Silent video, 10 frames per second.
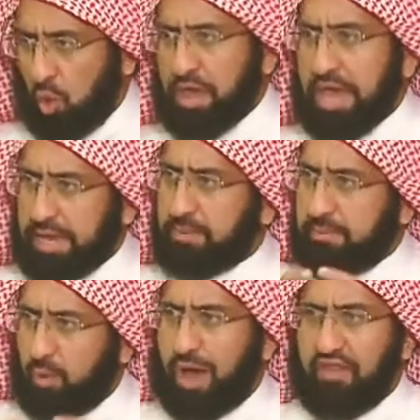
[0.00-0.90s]
هو يعني
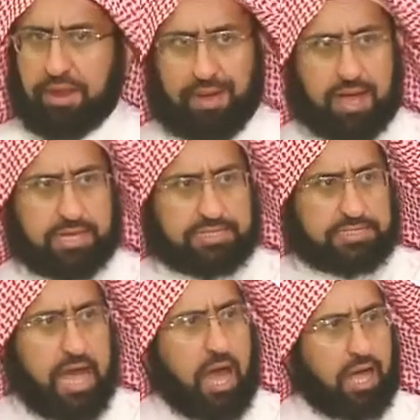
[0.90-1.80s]
واضح
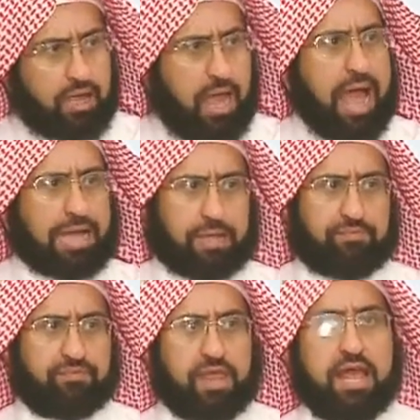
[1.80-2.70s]
السياق
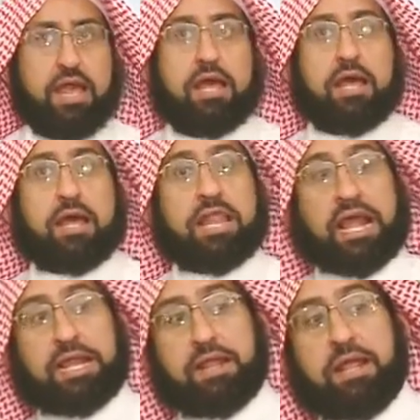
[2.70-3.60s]
حاكم
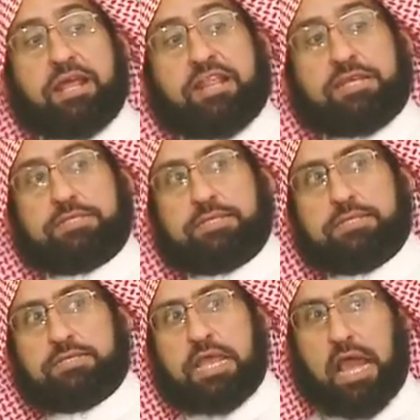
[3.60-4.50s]
لكن إذا
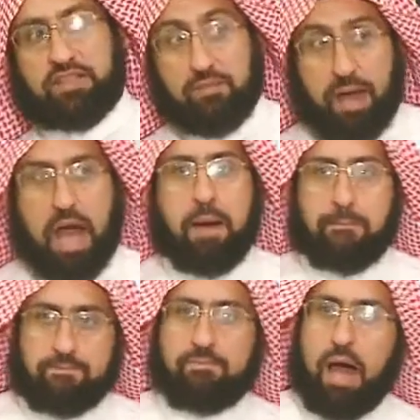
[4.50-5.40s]
سيقت في
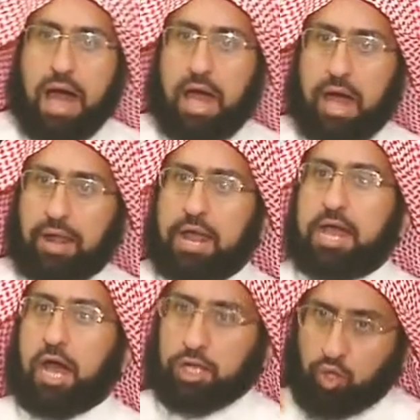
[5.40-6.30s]
مقام آخر
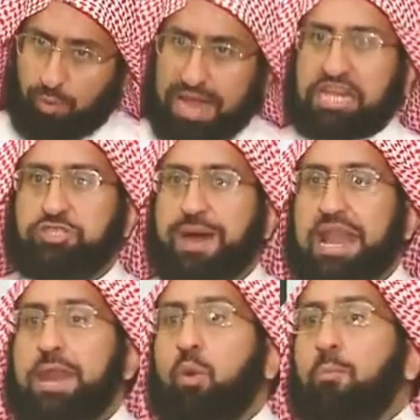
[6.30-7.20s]
قد تكون محل
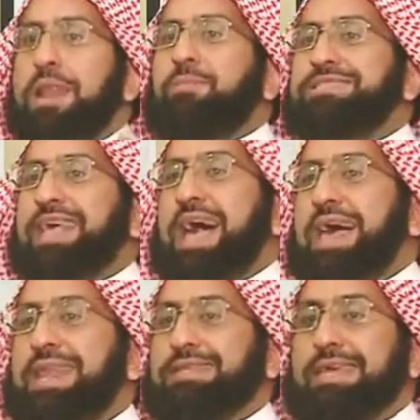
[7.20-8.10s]
إجمال لأنه ما
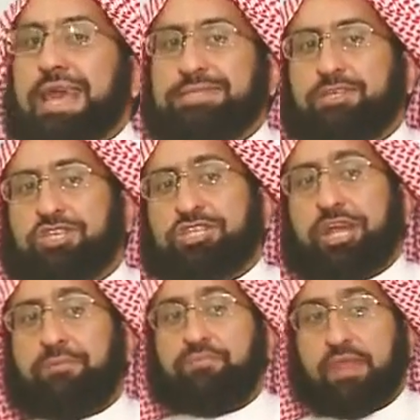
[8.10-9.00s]
المصلحة التي هي أساس
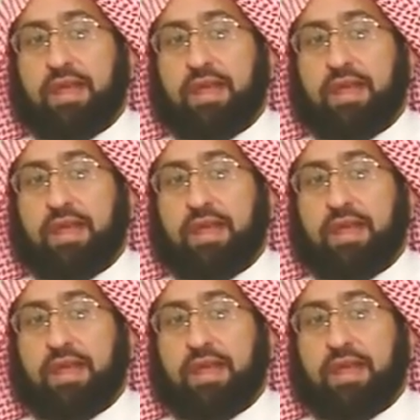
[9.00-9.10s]
تشريع